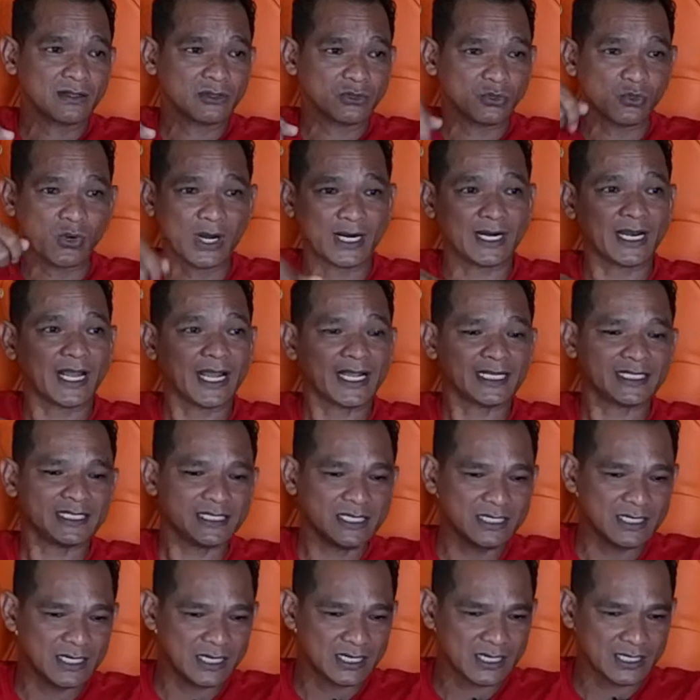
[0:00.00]
Tuhan kasih,
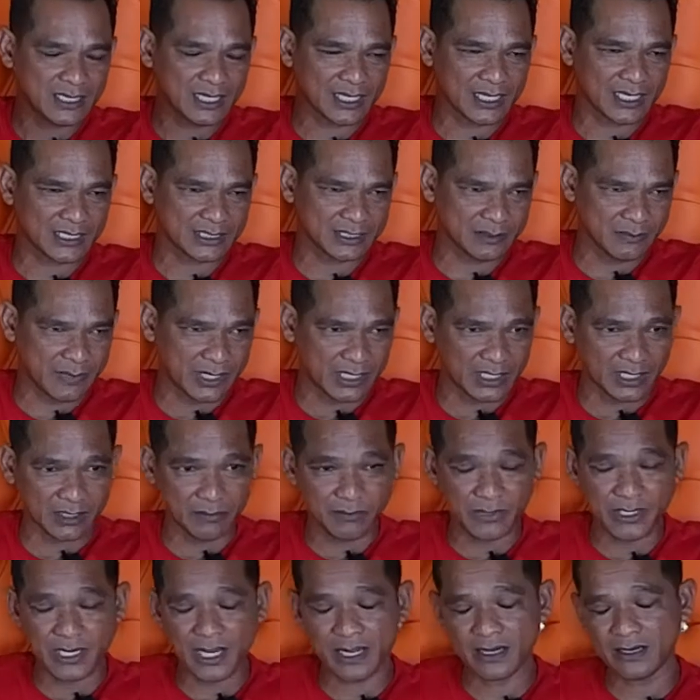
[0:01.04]
tinggal kita kasih bahan
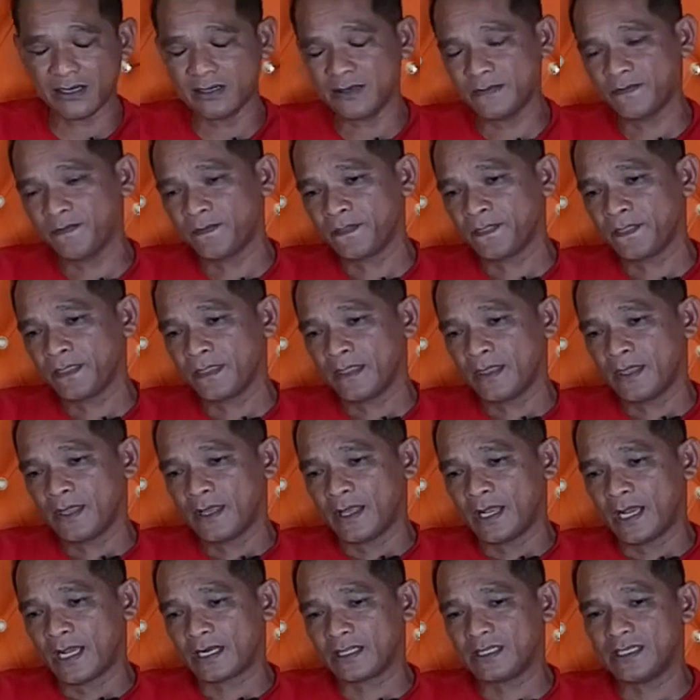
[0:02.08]
kimia.
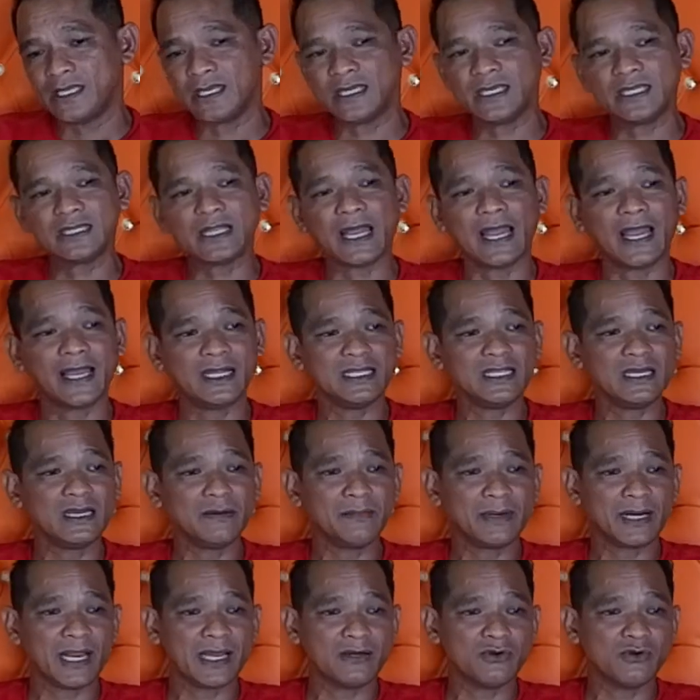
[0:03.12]
Artinya kita hanya
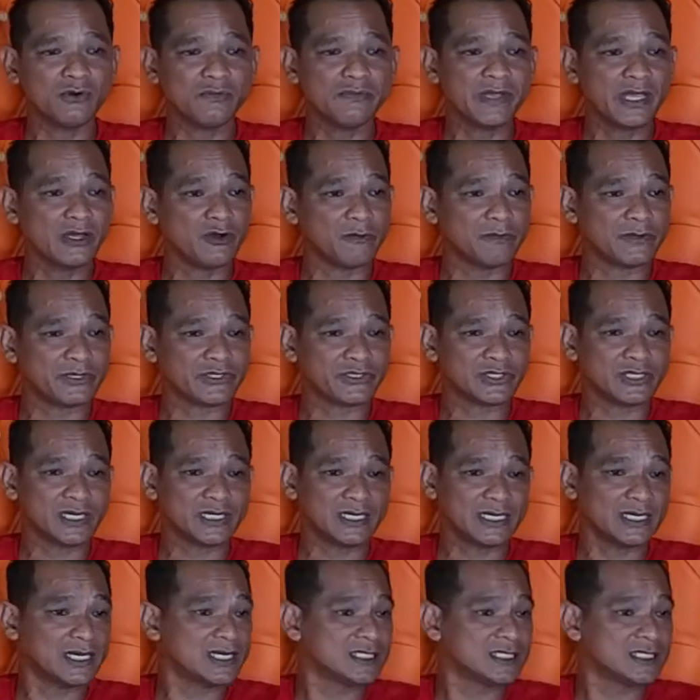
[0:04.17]
menanggung biaya operasional dan